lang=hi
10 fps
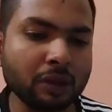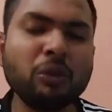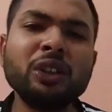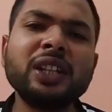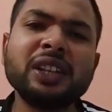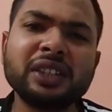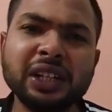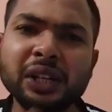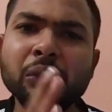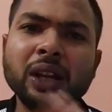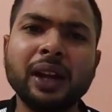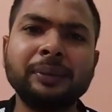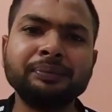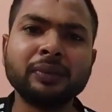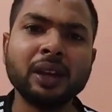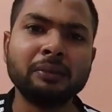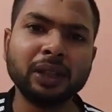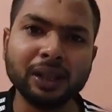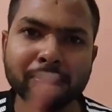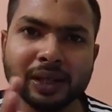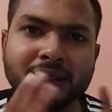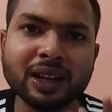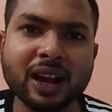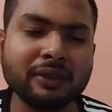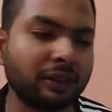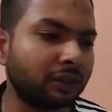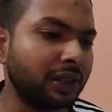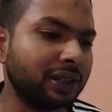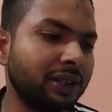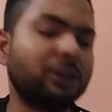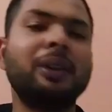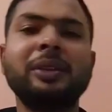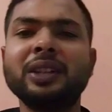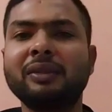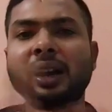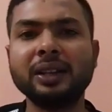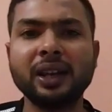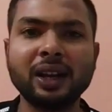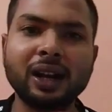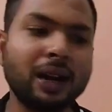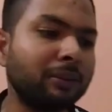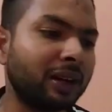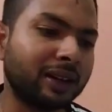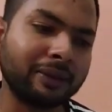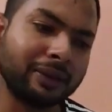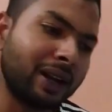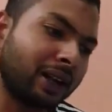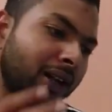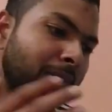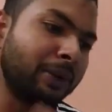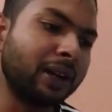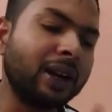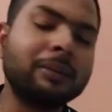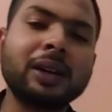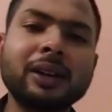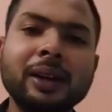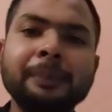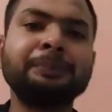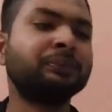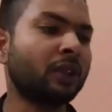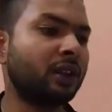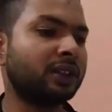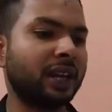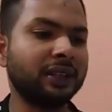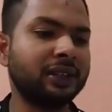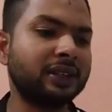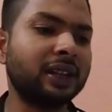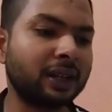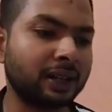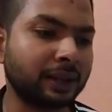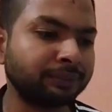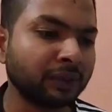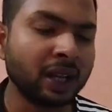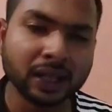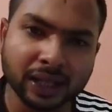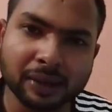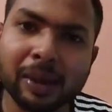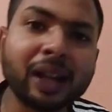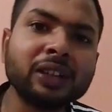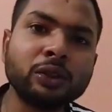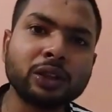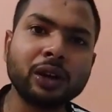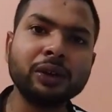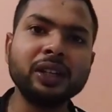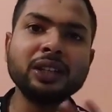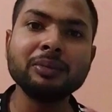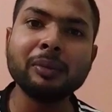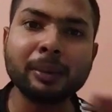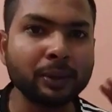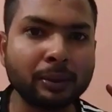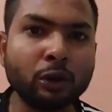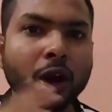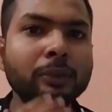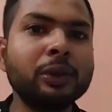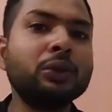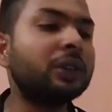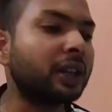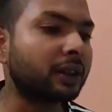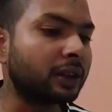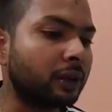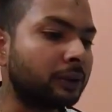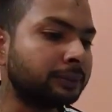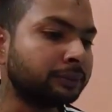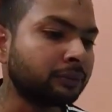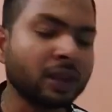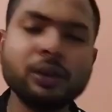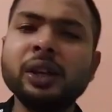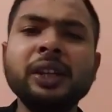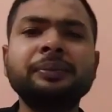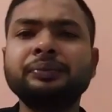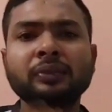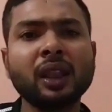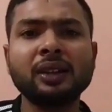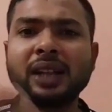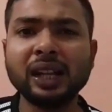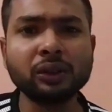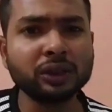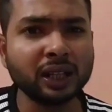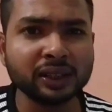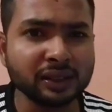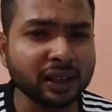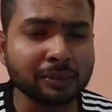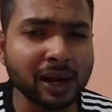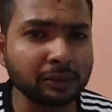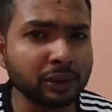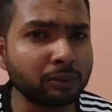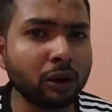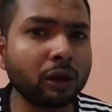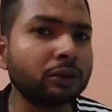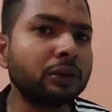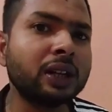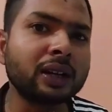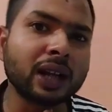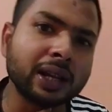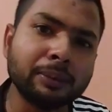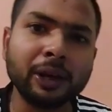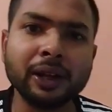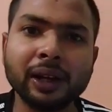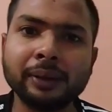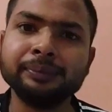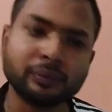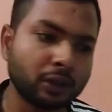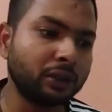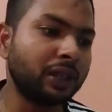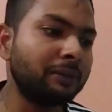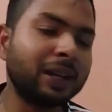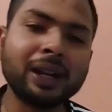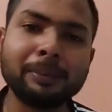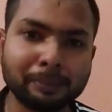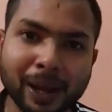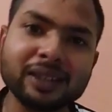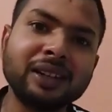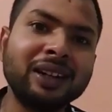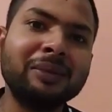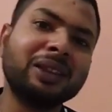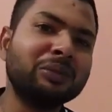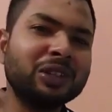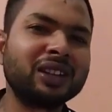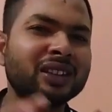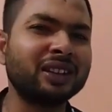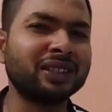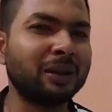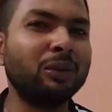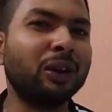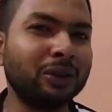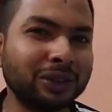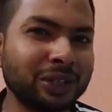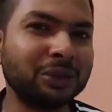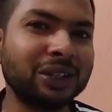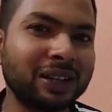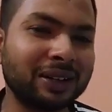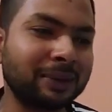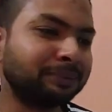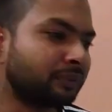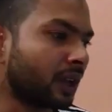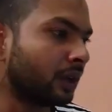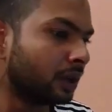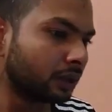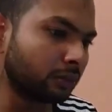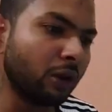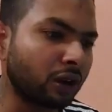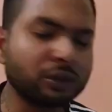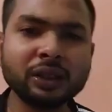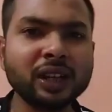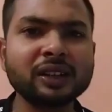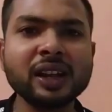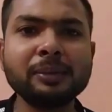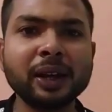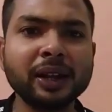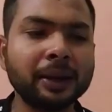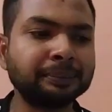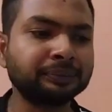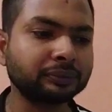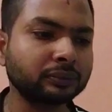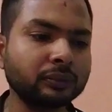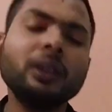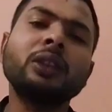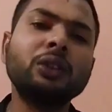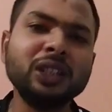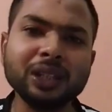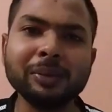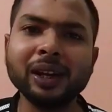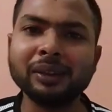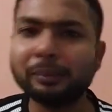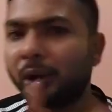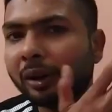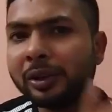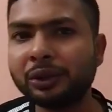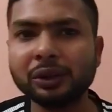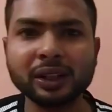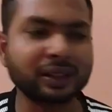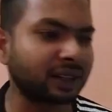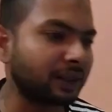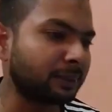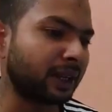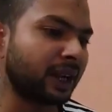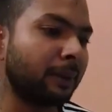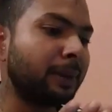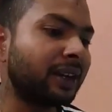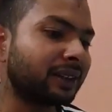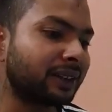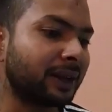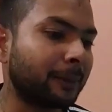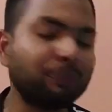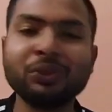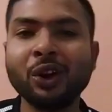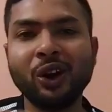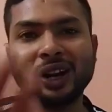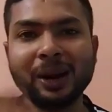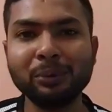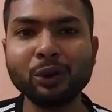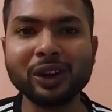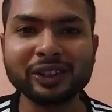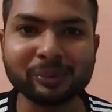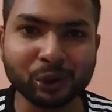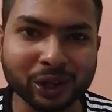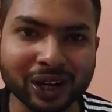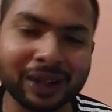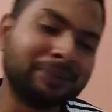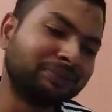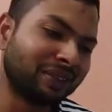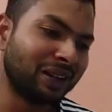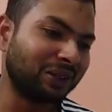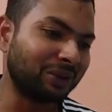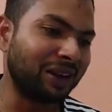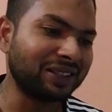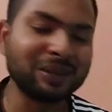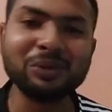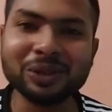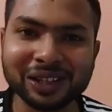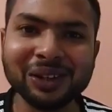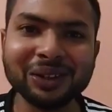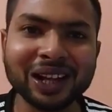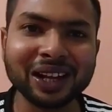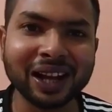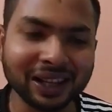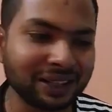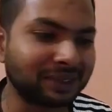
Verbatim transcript: बहुत ज़्यादा शेड्यूल है मतलब बिजी लाइफ है थोड़ी सी तो हमेशा वहां जाना काम करना पिना के अपना काम करना सारी चीज़ें करना लेकिन मैं क्या सोच रहा हूँ कि इसी में मैं अपना ब्लॉग भी शूट करते रहूँ क्योंकि साल दो साल तीन साल बाद मुझे ब्लॉग शूट करना ही पड़ेगा क्योंकि मेरा पैसन है मतलब मुझे अच्छा लगता है ब्लॉग का शूट करना तो ब्लॉग शूट करना ही पड़ेगा तो इसी में ब्लॉग भी शूट करते रहे अपना काम भी करते रहे और आप लोग का सपोर्ट रहा तो भाई सब कुछ ठीक हो जाएगा है